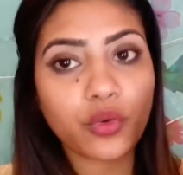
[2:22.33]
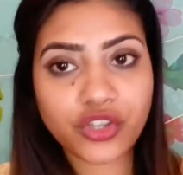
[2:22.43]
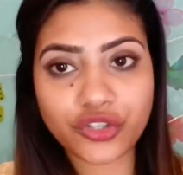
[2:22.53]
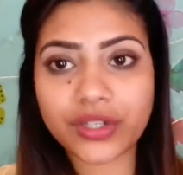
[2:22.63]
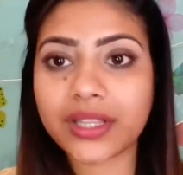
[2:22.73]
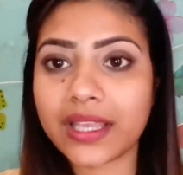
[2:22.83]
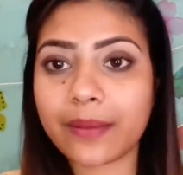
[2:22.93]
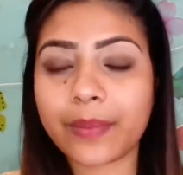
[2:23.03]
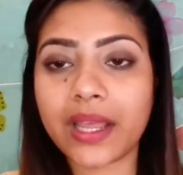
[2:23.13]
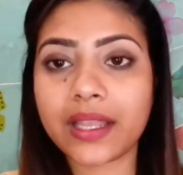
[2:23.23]
कोई ज़रूरत नहीं
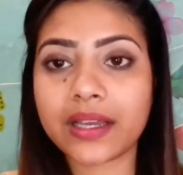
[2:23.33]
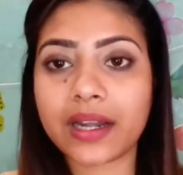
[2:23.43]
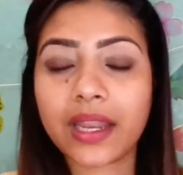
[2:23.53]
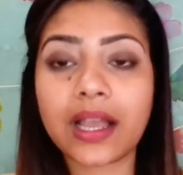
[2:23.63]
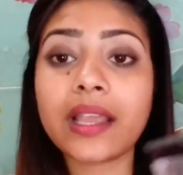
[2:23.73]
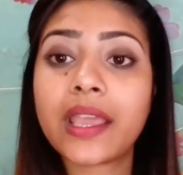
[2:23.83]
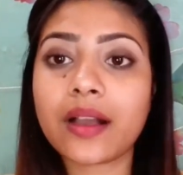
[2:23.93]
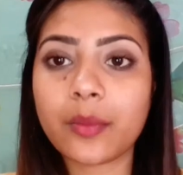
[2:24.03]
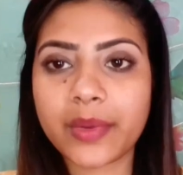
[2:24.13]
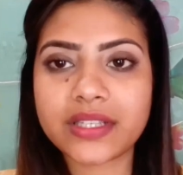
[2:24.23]
है अप्लाई करने का ये
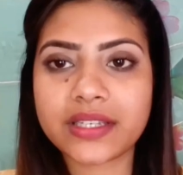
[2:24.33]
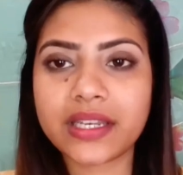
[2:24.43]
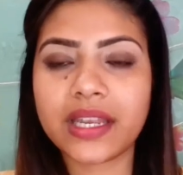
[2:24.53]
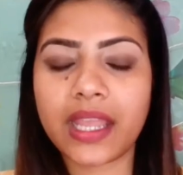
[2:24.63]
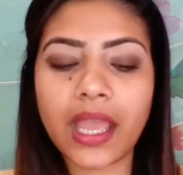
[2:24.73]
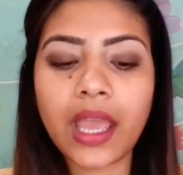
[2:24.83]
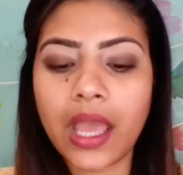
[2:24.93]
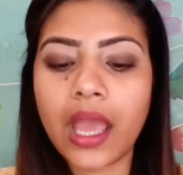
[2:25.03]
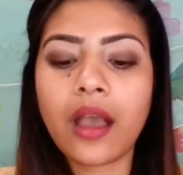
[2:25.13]
कंपलसरी नहीं है